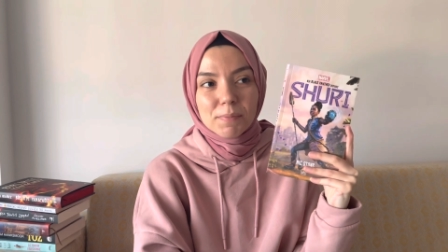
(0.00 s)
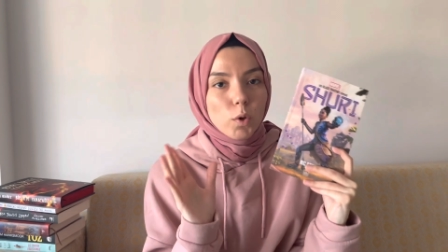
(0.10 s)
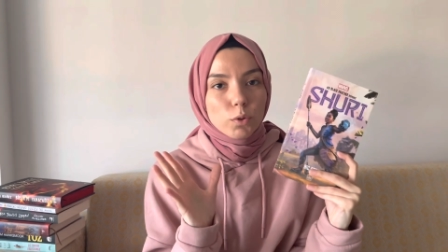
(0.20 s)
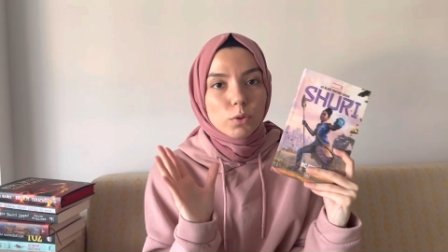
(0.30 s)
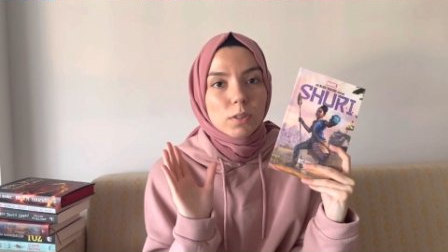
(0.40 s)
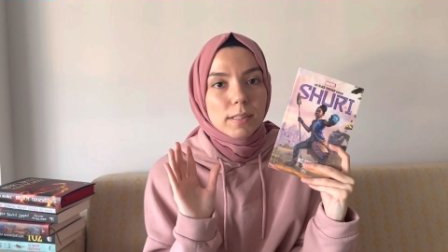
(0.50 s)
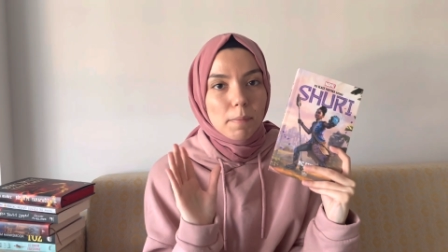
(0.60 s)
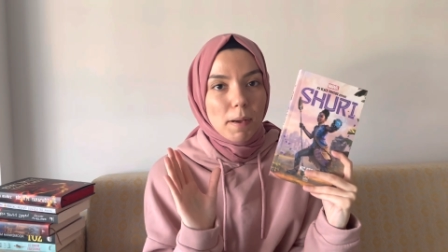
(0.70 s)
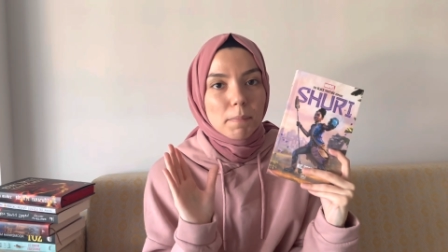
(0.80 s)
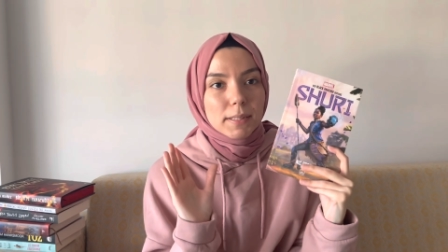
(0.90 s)
Konusundan
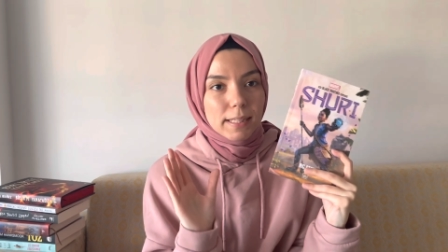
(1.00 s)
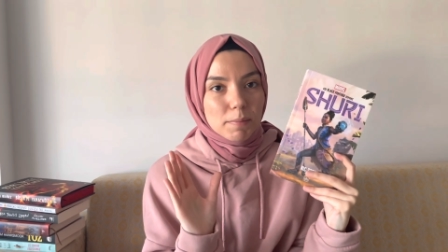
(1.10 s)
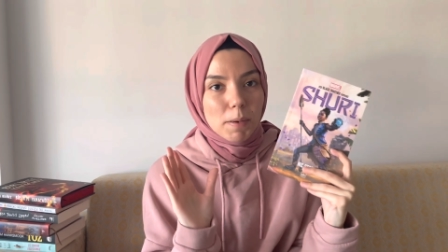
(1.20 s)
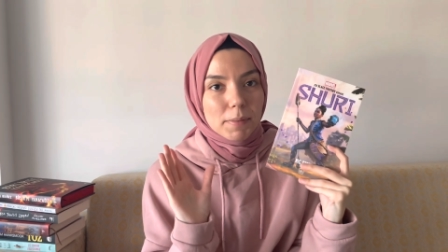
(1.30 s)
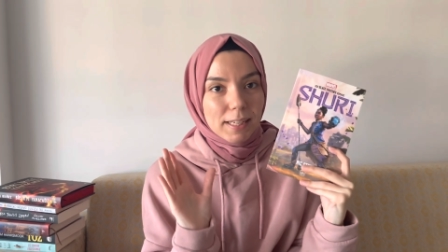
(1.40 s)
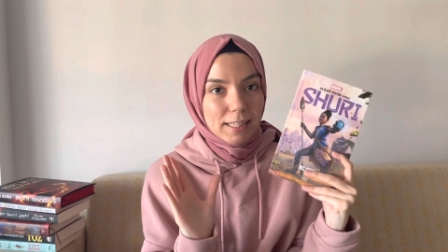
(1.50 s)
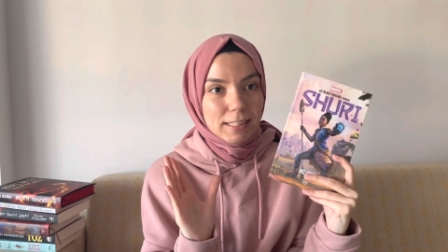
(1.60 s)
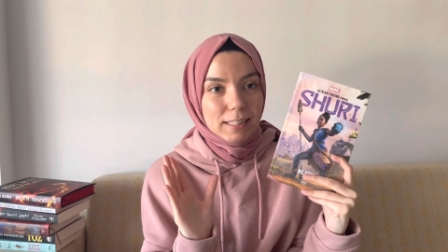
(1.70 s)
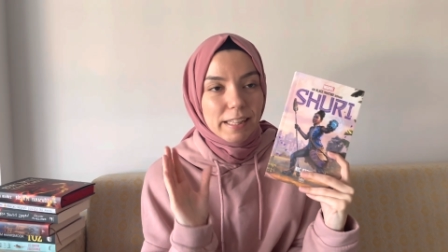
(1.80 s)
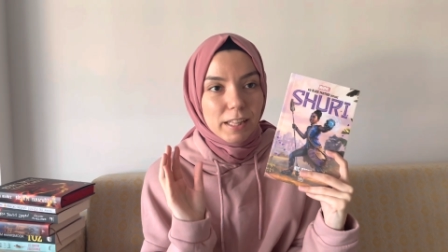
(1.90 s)
hemen bahsetmem
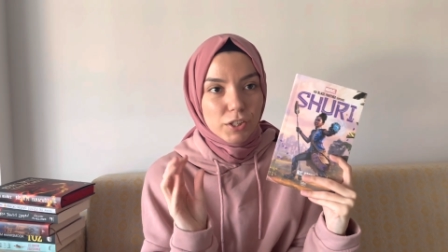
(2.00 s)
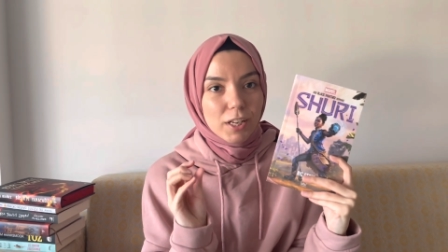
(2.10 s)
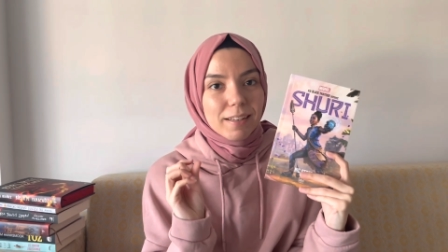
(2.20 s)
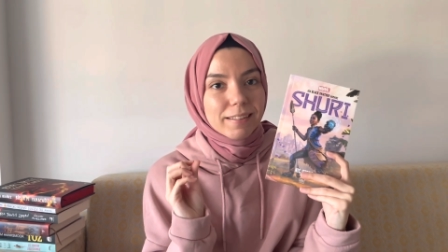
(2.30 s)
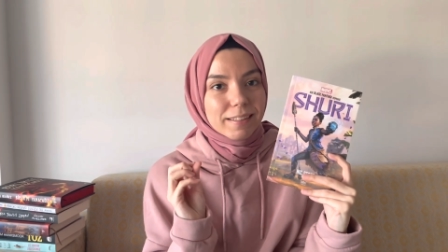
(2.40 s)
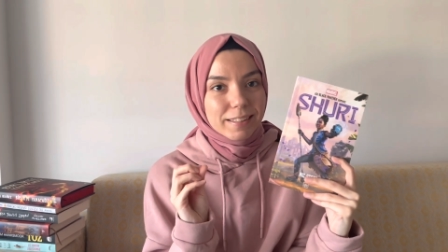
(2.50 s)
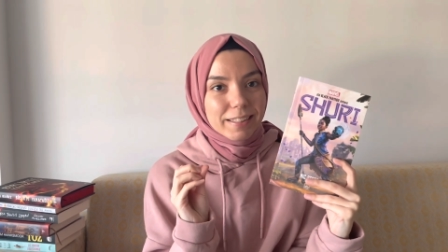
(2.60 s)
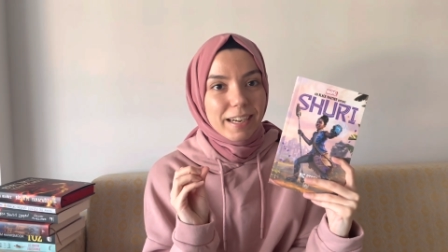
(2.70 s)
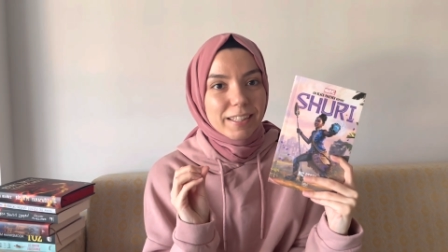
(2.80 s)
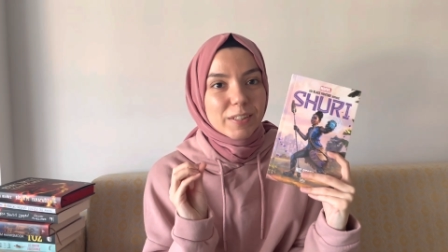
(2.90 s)
gerekirse T'Challa'nın kız
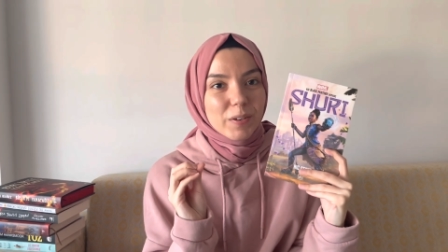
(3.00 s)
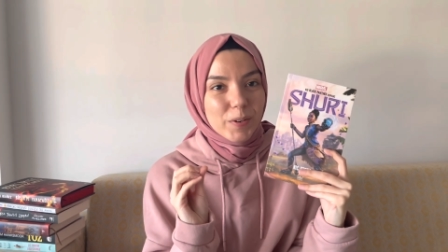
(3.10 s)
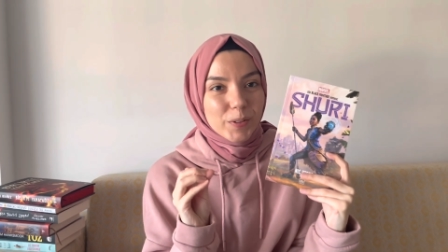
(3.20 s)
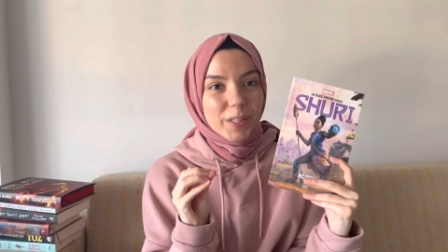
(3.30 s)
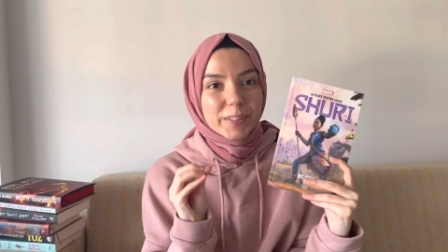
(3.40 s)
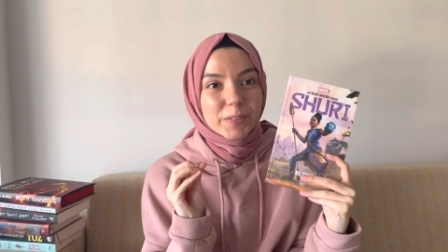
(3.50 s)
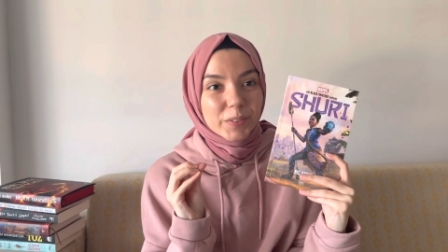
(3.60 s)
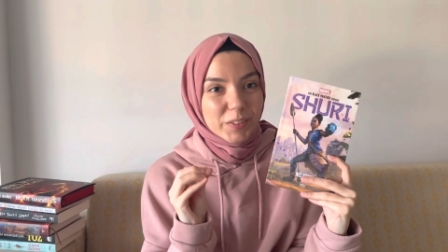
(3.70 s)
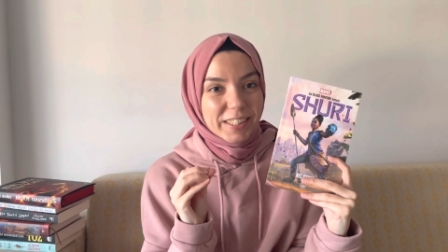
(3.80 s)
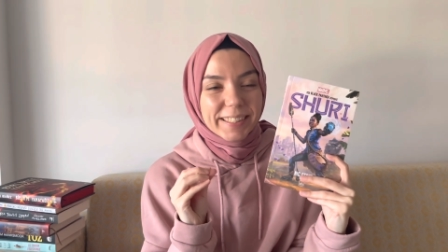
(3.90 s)
kardeşi olan
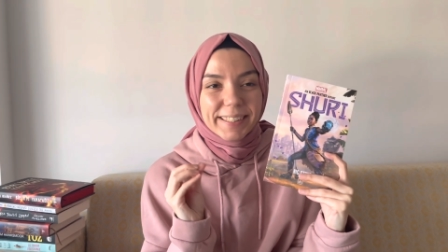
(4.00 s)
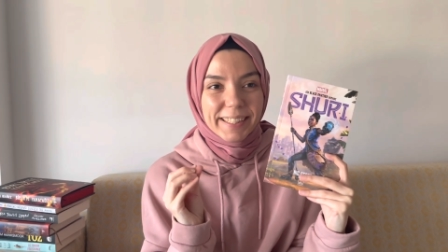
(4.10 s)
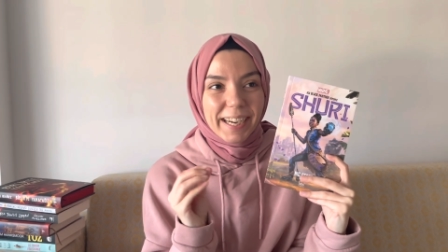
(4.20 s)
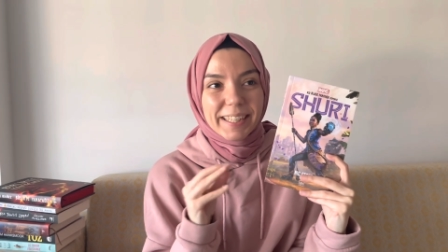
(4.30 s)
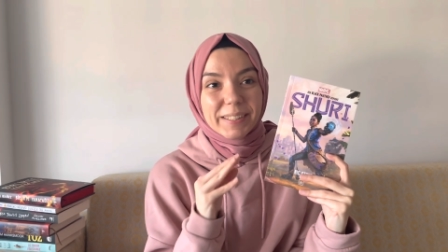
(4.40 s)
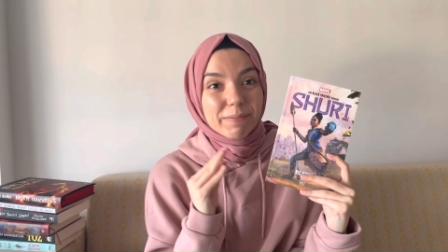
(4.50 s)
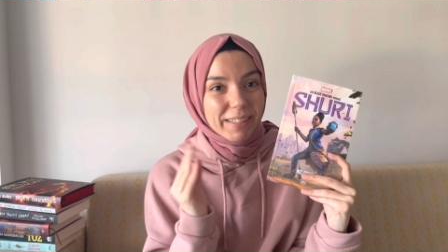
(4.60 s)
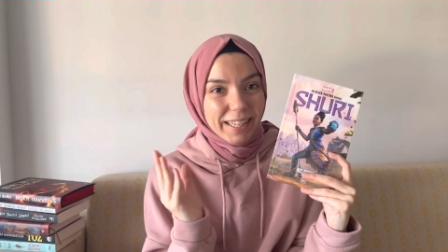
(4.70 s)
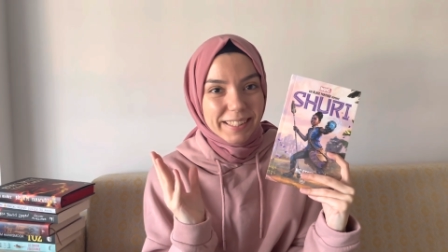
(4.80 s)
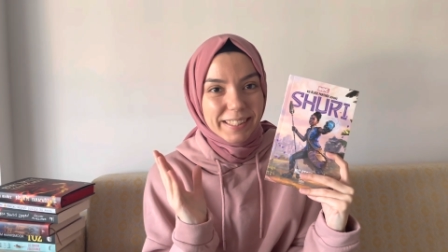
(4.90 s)
Shuri'nin yani
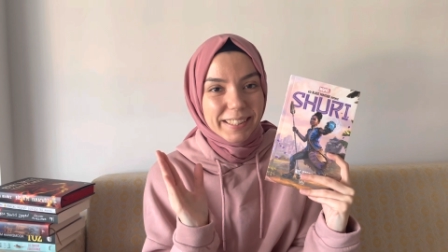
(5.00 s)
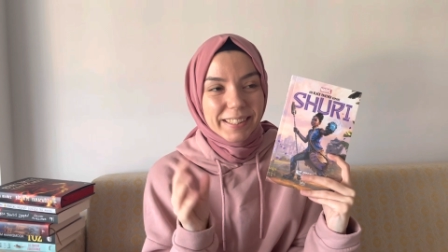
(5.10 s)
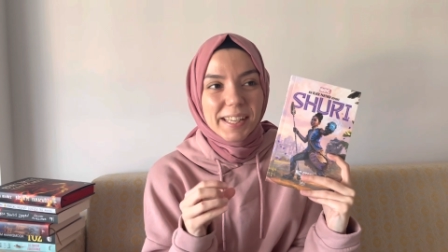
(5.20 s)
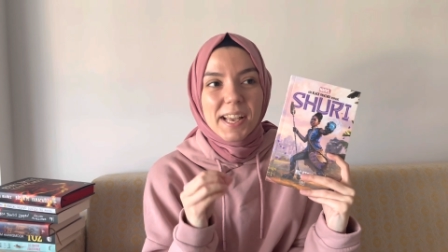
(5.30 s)
prensesin